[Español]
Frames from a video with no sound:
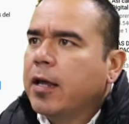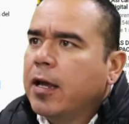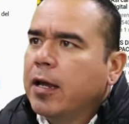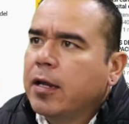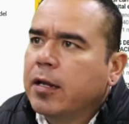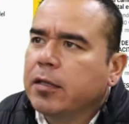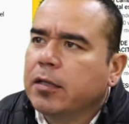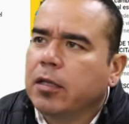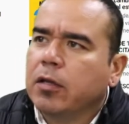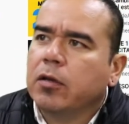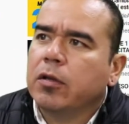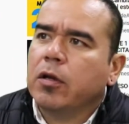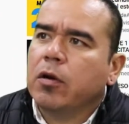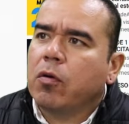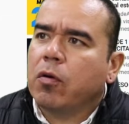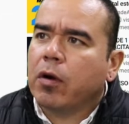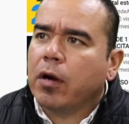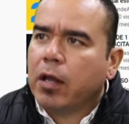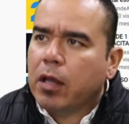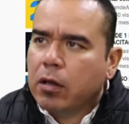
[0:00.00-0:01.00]
quedar a criterio
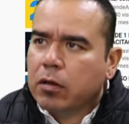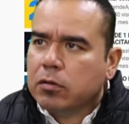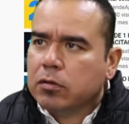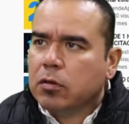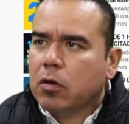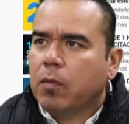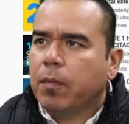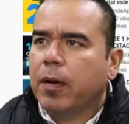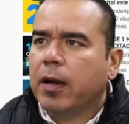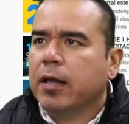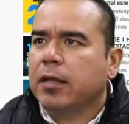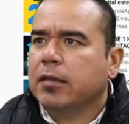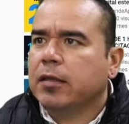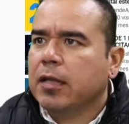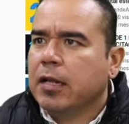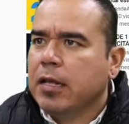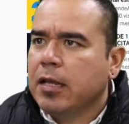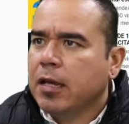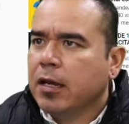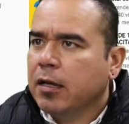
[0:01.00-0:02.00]
de correos o
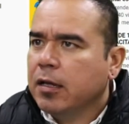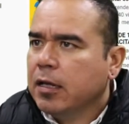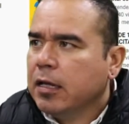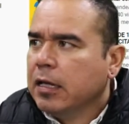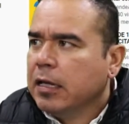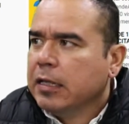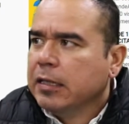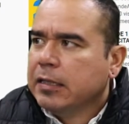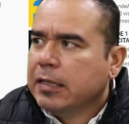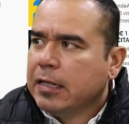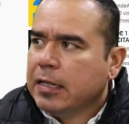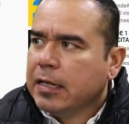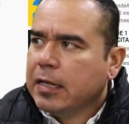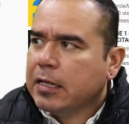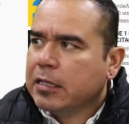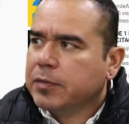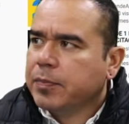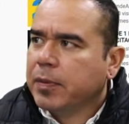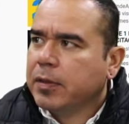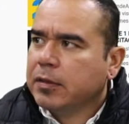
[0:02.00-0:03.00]
paquetería. Tiene
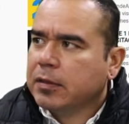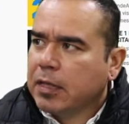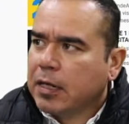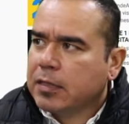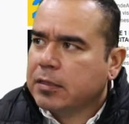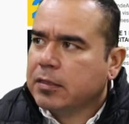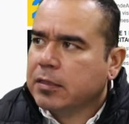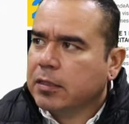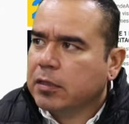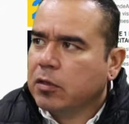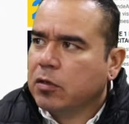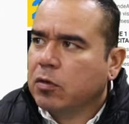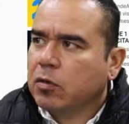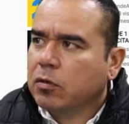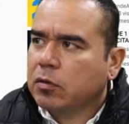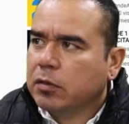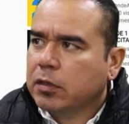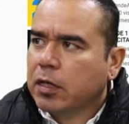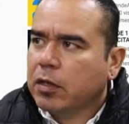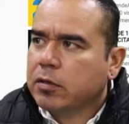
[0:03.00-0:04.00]
que respetarse, de lo
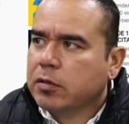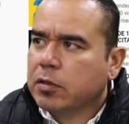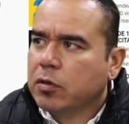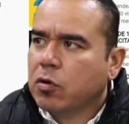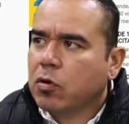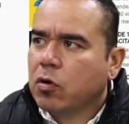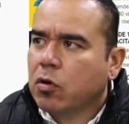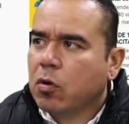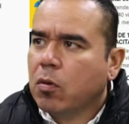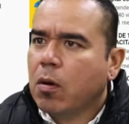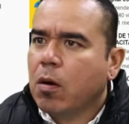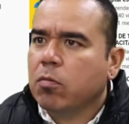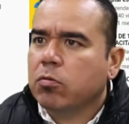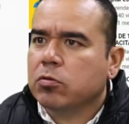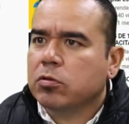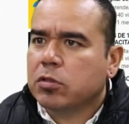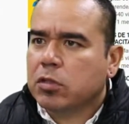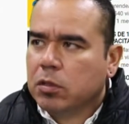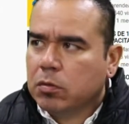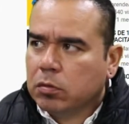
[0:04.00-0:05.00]
contrario será un robo
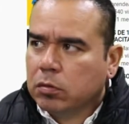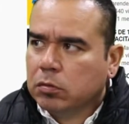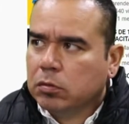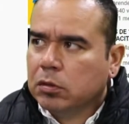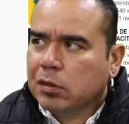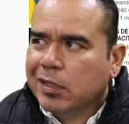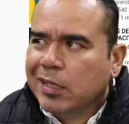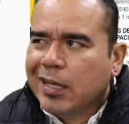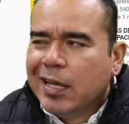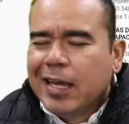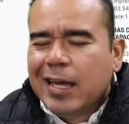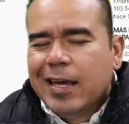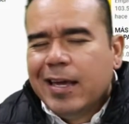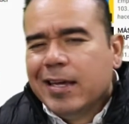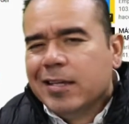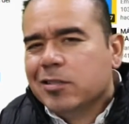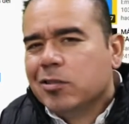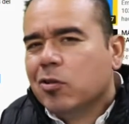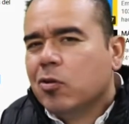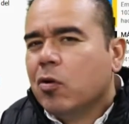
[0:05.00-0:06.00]
abusivo.
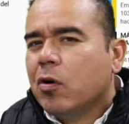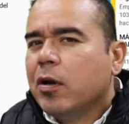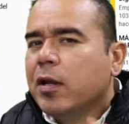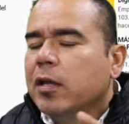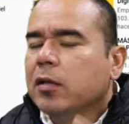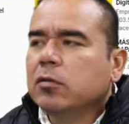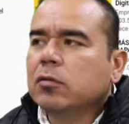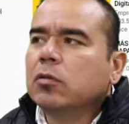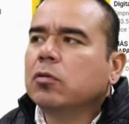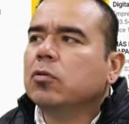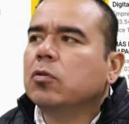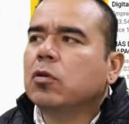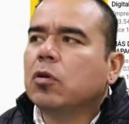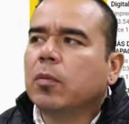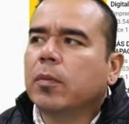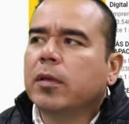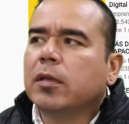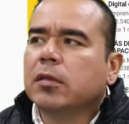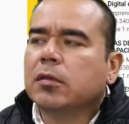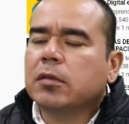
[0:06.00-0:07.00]
Es correcto tu
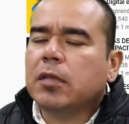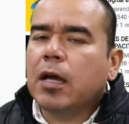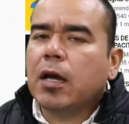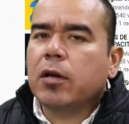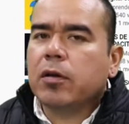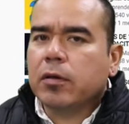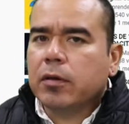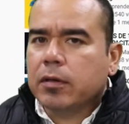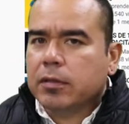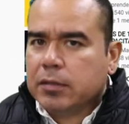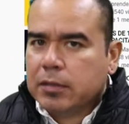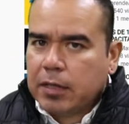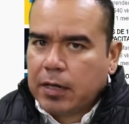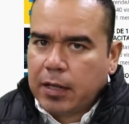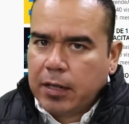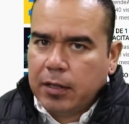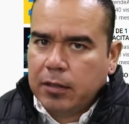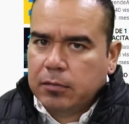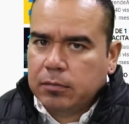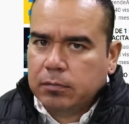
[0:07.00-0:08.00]
comentario,
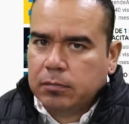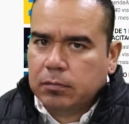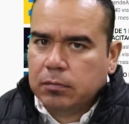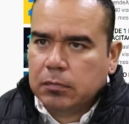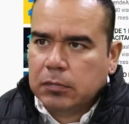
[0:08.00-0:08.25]
Israel.